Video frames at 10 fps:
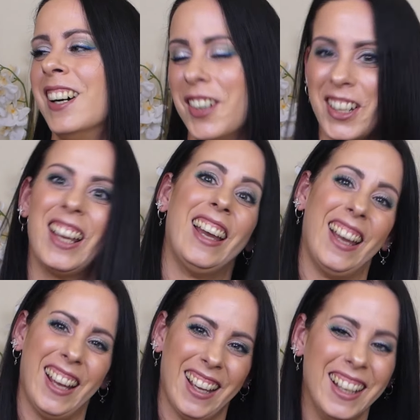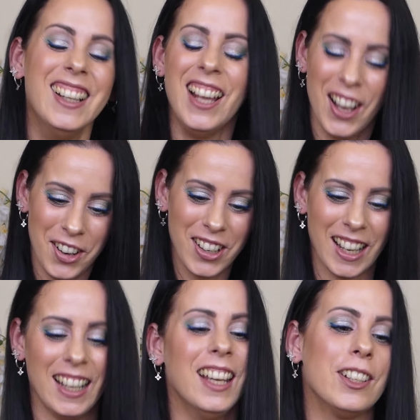Okay,
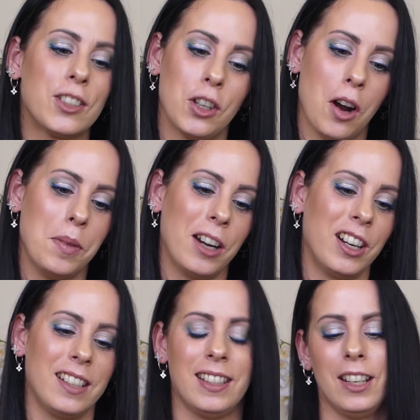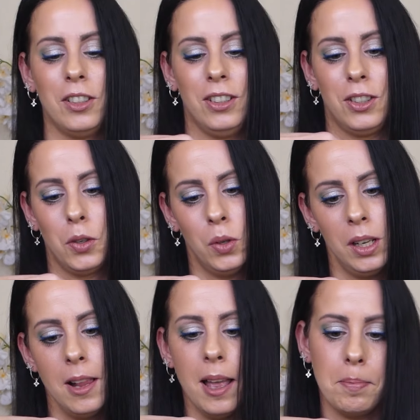okay. Strawberry ist natürlich cool.
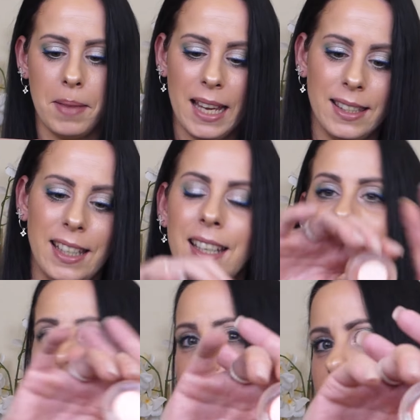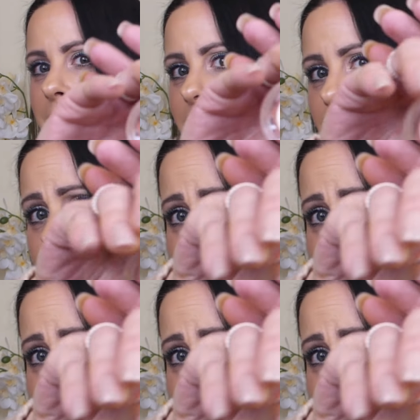Basic Skin